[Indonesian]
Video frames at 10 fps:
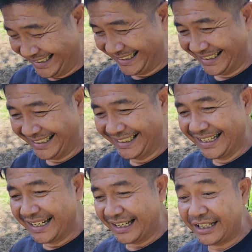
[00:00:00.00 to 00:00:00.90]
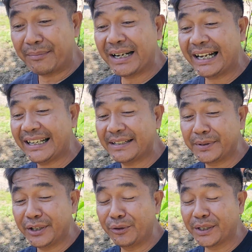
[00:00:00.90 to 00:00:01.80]
ya jadi ya menariknya
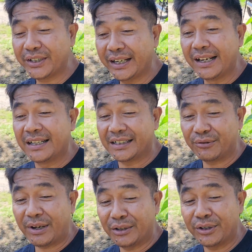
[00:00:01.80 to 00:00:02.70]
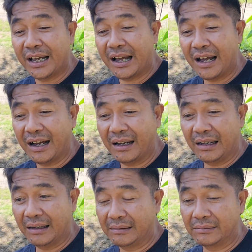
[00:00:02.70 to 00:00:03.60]
seperti itu maksudnya sesuatu yang
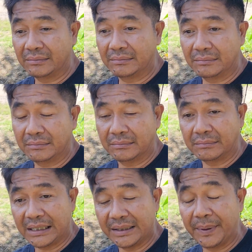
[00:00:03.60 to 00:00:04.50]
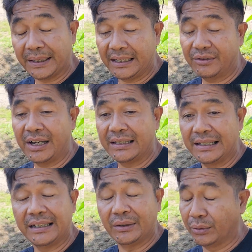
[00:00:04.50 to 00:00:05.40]
masih batas
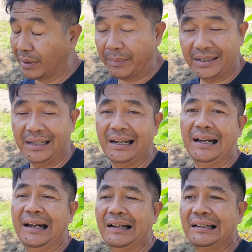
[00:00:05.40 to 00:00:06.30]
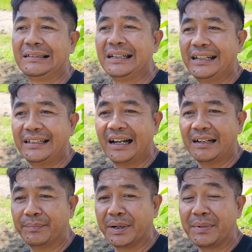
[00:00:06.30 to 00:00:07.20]
wajar itu nggak masalah yang
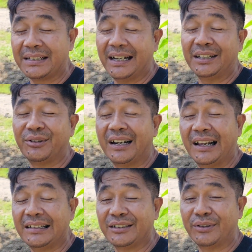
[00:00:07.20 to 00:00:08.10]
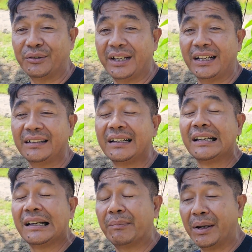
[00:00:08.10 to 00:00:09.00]
bermasalah itu adalah sesuatu yang
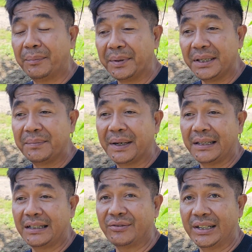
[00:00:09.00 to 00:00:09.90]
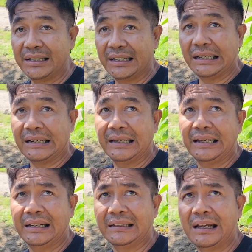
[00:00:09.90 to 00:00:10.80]
melebihi batas wajar
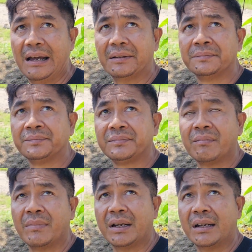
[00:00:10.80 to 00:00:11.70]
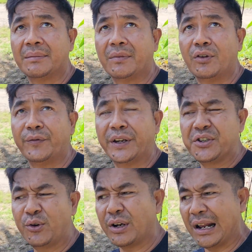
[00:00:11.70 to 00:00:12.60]
kayak kita menanam
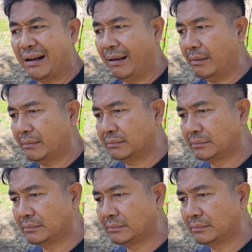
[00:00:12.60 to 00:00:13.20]
konvensional ya